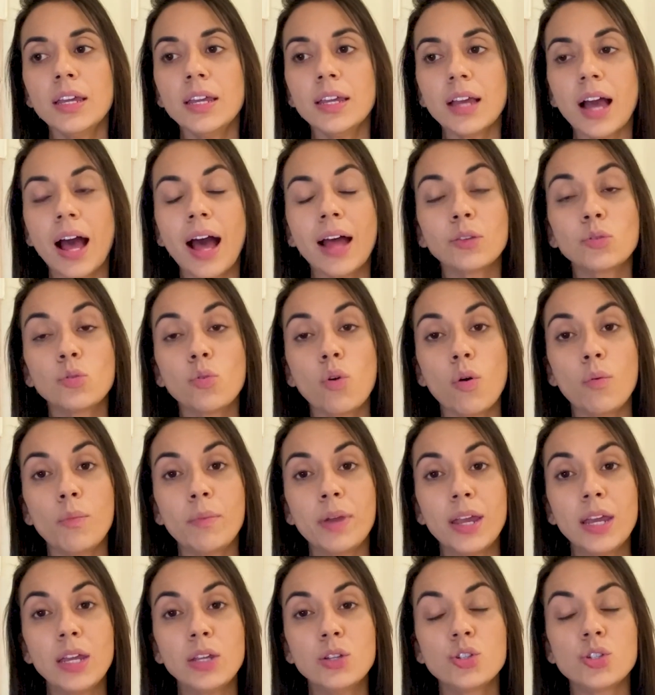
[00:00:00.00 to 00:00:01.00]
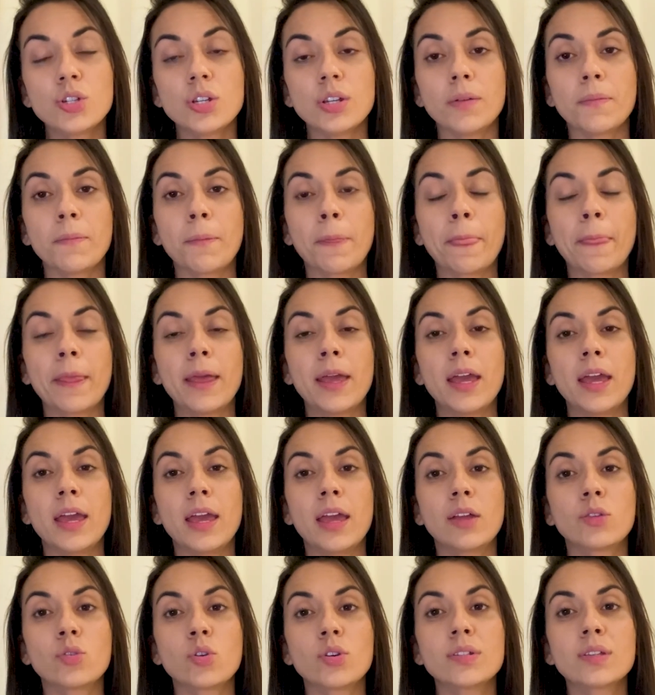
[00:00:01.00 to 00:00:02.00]
Atualmente,
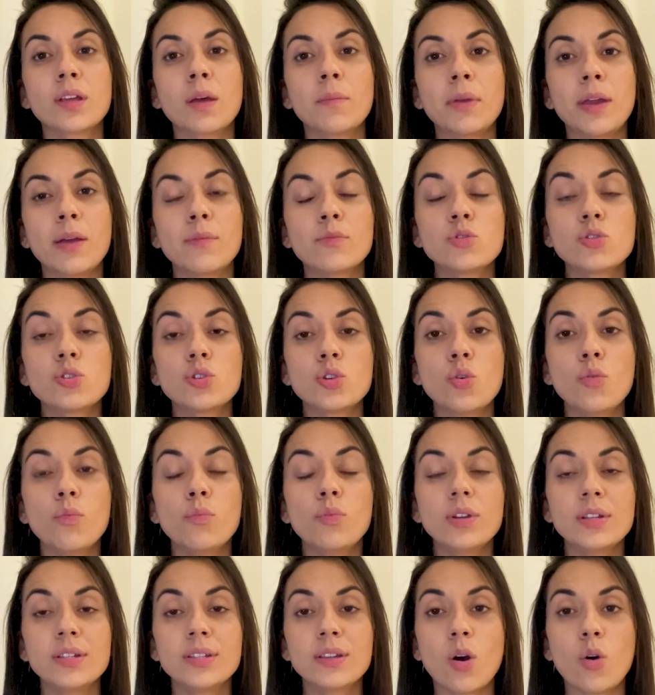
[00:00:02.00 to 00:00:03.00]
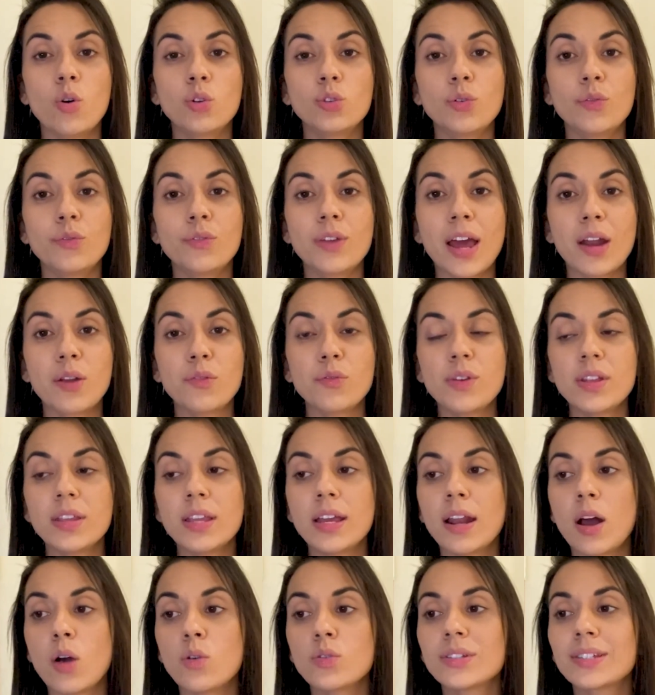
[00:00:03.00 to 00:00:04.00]
é, nós sabemos que um policial rodoviário
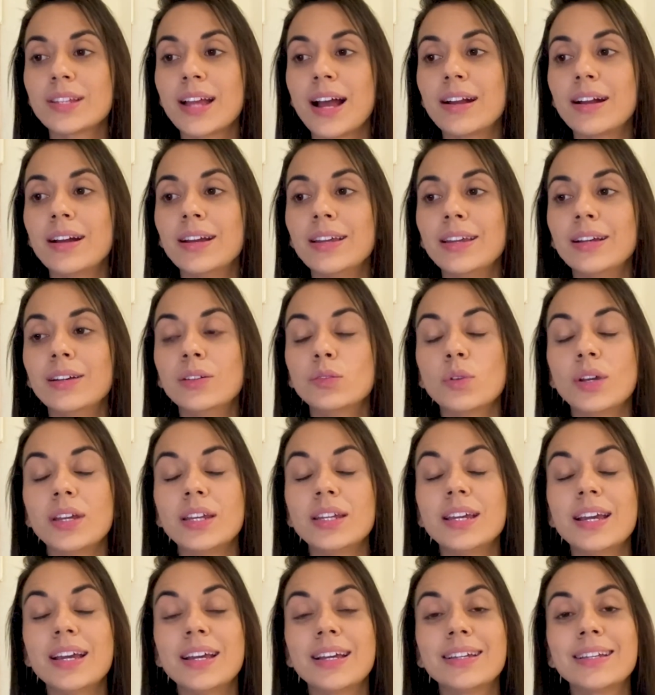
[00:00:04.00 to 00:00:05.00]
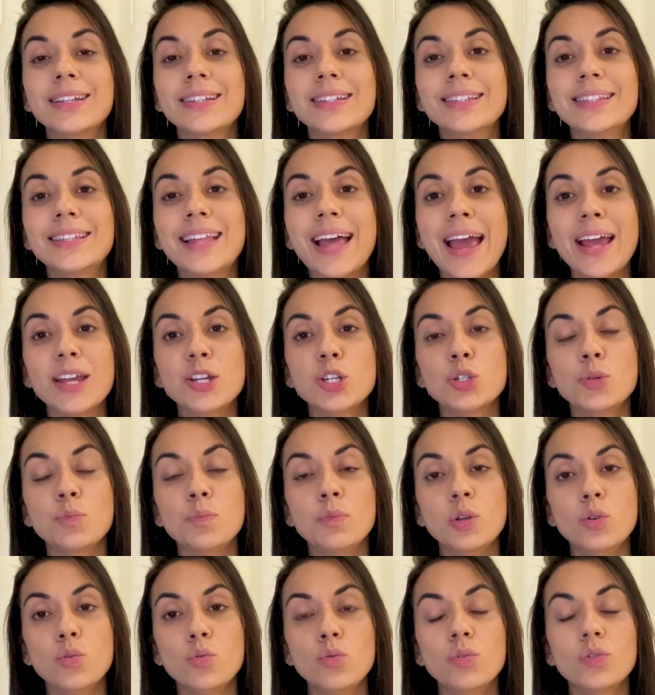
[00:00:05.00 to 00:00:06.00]
federal está ganhando aí
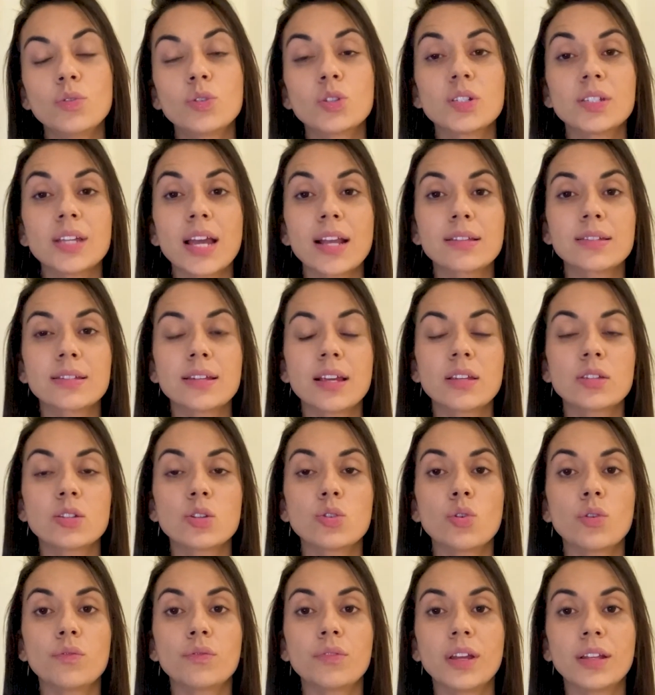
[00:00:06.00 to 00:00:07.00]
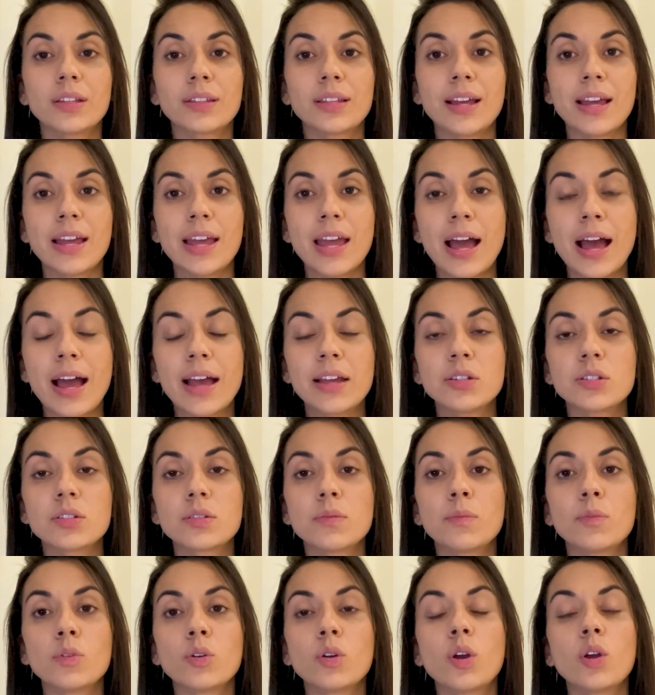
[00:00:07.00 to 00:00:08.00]
10.790
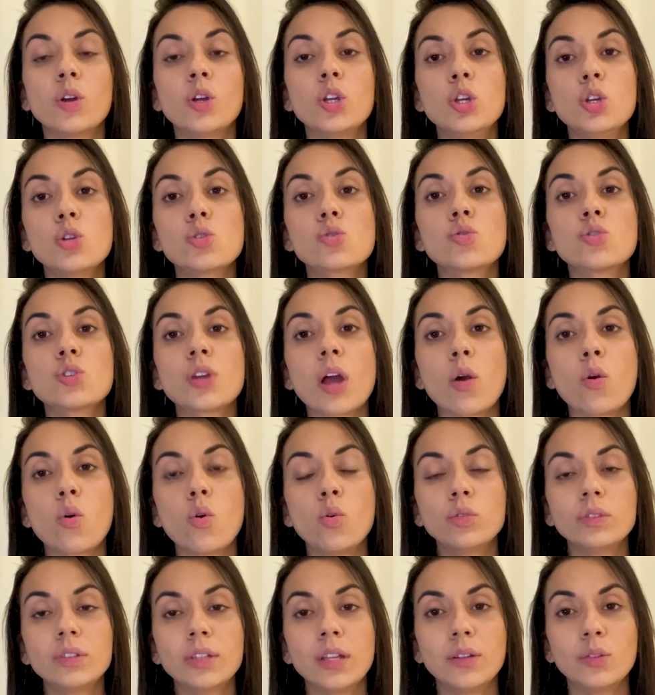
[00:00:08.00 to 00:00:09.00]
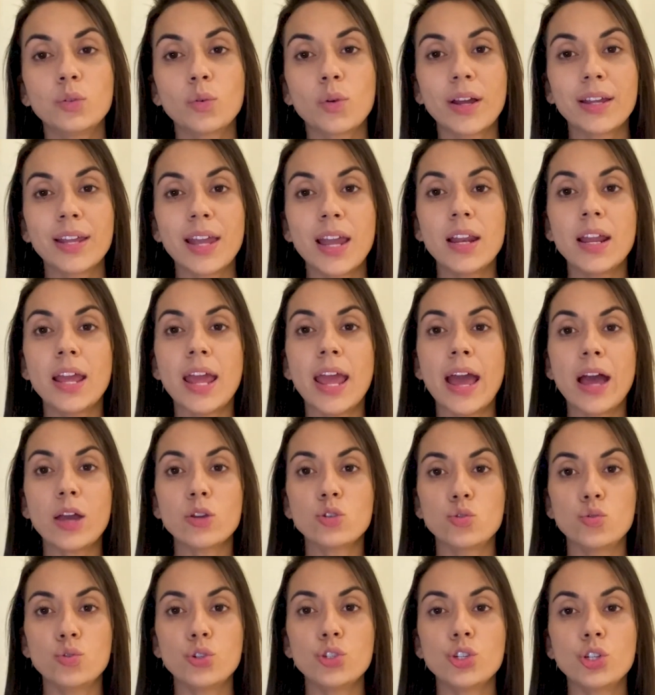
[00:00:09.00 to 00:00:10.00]
reais, isso já contando com aquele
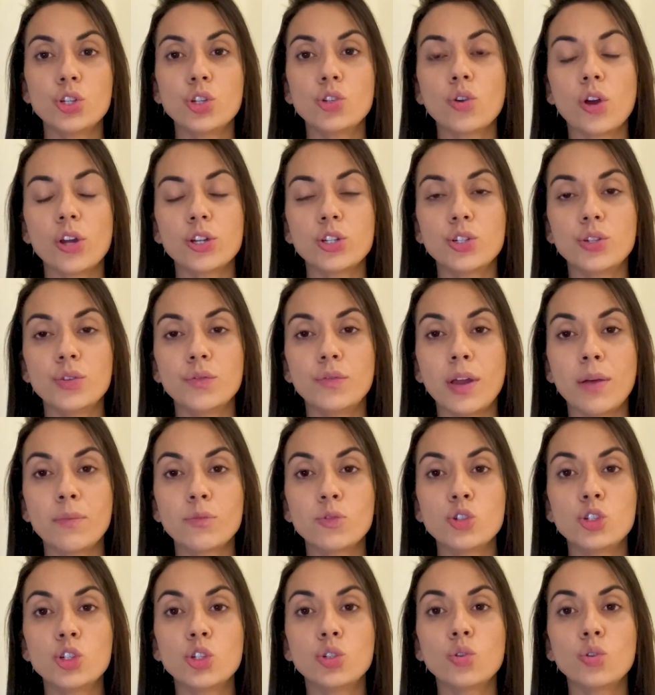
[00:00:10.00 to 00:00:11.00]
reajuste que nós tivemos de